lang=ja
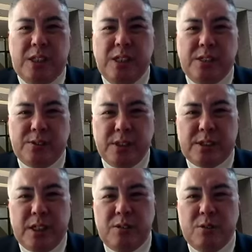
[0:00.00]
それが
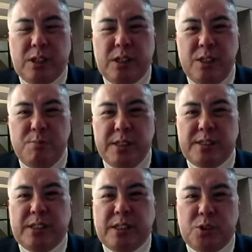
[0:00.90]
天皇から任命
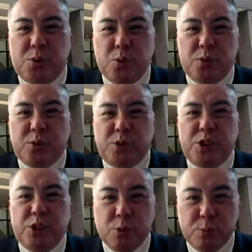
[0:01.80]
された将軍の
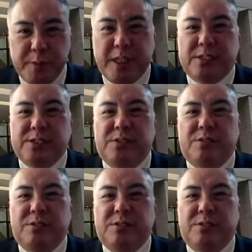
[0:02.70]
地位の重みなんですよ。